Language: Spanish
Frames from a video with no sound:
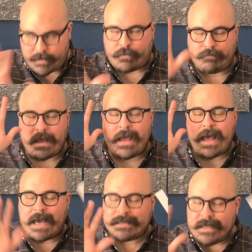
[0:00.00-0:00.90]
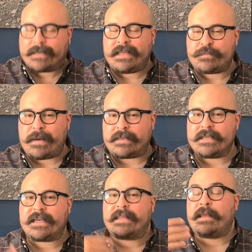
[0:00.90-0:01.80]
pero hay ciertas
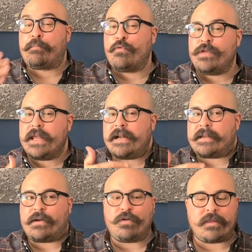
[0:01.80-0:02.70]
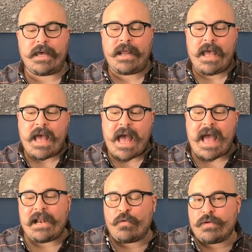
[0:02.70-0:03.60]
partes que te pudieran recordar
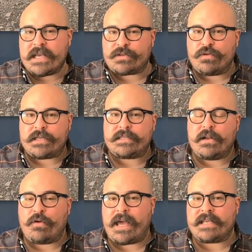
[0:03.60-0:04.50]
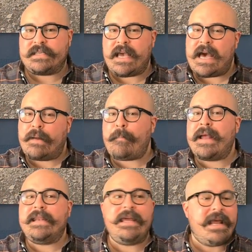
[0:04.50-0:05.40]
algunas cosas de lo que hace
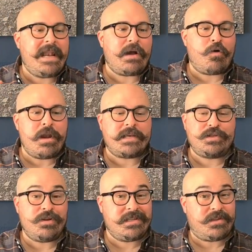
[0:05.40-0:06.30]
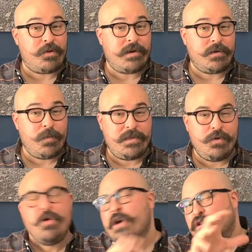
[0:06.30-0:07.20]
Armani en la colección Stronger With
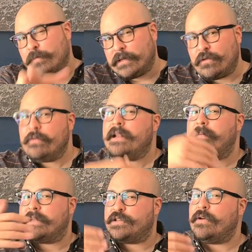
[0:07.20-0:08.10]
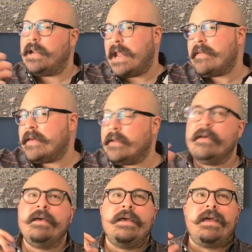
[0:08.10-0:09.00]
You, sobre todo en la versión
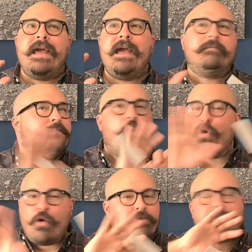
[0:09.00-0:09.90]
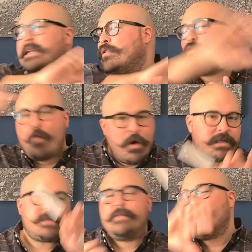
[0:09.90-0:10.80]
leather. Eh, ojo, sin lo
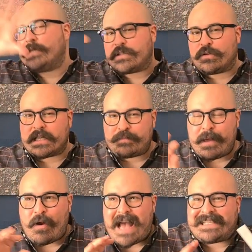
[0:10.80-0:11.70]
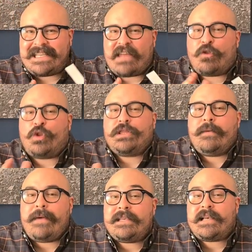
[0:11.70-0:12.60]
dulce, sin muchas cosas, pero hacia
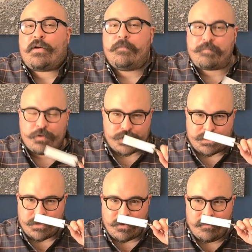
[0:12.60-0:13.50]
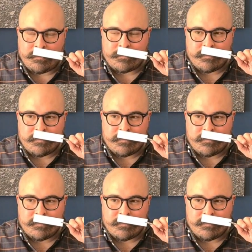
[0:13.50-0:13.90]
dónde va esa composición,